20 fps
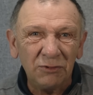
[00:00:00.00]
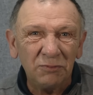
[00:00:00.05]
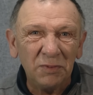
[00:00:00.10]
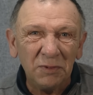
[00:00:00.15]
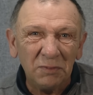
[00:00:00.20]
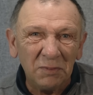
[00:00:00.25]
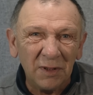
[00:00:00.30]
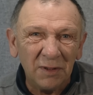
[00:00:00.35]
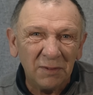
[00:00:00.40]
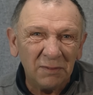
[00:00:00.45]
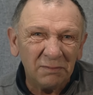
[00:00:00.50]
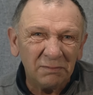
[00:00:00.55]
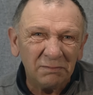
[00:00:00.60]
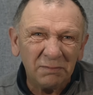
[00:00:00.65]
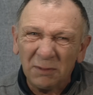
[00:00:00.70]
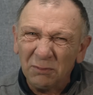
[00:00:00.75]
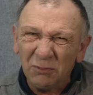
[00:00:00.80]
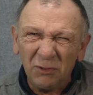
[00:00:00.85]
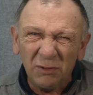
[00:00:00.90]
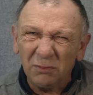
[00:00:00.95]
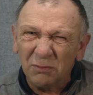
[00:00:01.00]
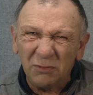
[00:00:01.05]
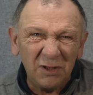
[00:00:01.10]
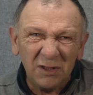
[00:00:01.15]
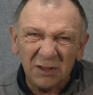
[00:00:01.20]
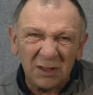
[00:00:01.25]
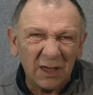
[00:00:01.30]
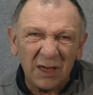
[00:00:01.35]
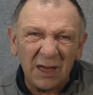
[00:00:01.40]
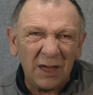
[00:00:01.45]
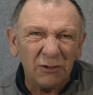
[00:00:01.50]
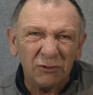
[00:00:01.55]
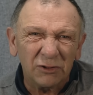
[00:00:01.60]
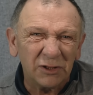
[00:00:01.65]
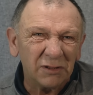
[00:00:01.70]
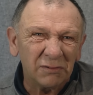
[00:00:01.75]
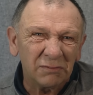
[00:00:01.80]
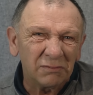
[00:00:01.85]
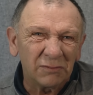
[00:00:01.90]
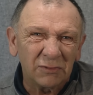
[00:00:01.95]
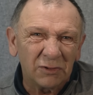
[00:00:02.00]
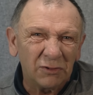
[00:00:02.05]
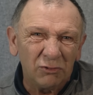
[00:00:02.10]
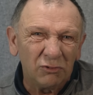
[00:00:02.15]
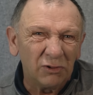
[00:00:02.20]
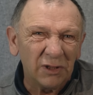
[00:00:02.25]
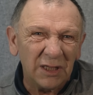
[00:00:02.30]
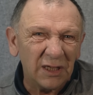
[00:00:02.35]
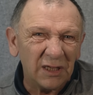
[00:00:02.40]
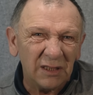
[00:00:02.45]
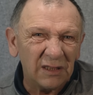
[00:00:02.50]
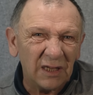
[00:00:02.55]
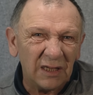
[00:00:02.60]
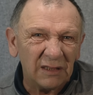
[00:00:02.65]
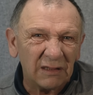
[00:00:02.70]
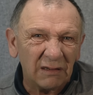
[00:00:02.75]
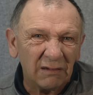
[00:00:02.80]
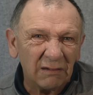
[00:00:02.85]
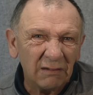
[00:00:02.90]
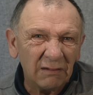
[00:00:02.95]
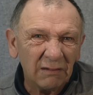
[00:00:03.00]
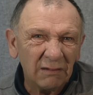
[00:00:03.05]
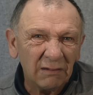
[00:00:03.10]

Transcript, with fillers: любимая, по-моему, не такая уж круглая дата.